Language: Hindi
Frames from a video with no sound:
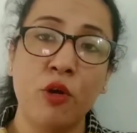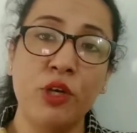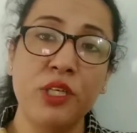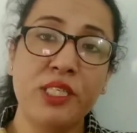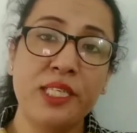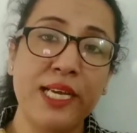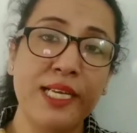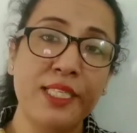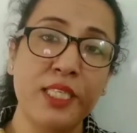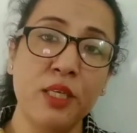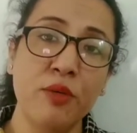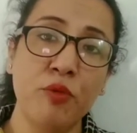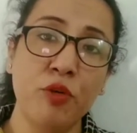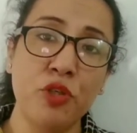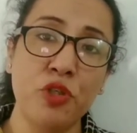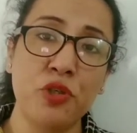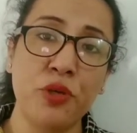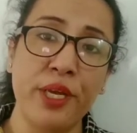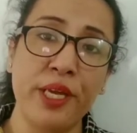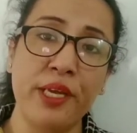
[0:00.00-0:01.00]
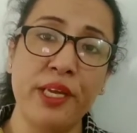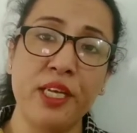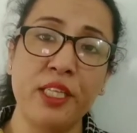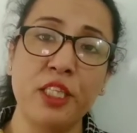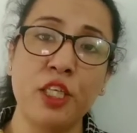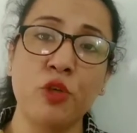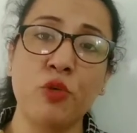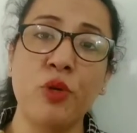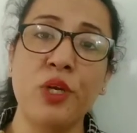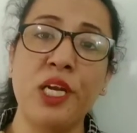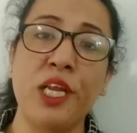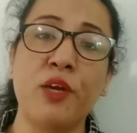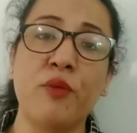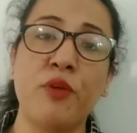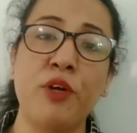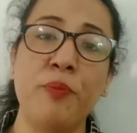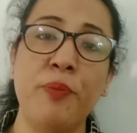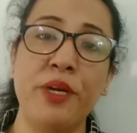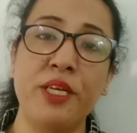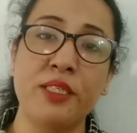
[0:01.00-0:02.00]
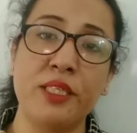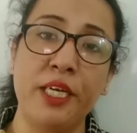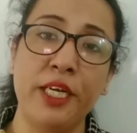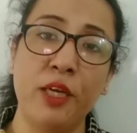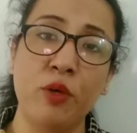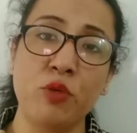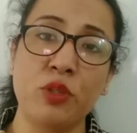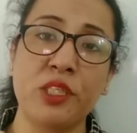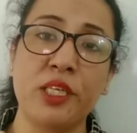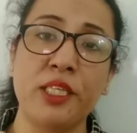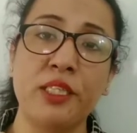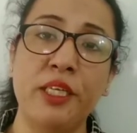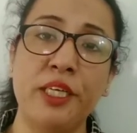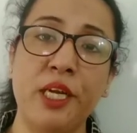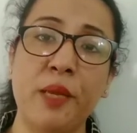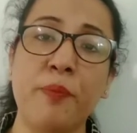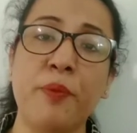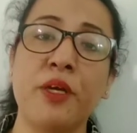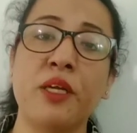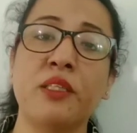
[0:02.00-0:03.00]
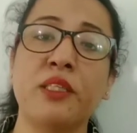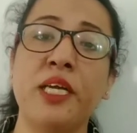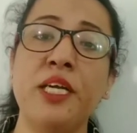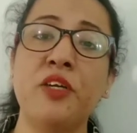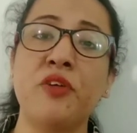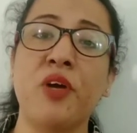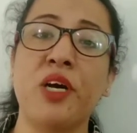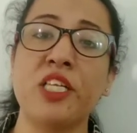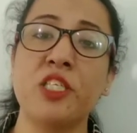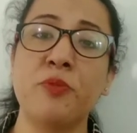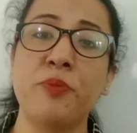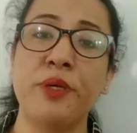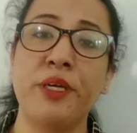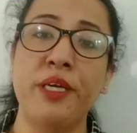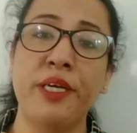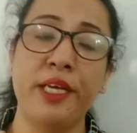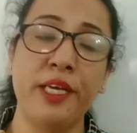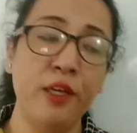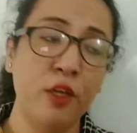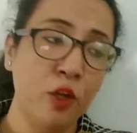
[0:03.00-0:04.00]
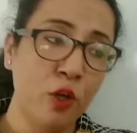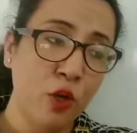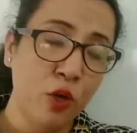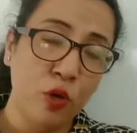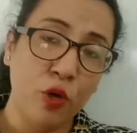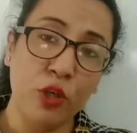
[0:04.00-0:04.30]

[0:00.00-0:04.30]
और जैसे वो ट्रे के अंदर कोई लिक्विड प्रेजेंट है उसके अंदर डिप करता है ट्रांसपेरेंट है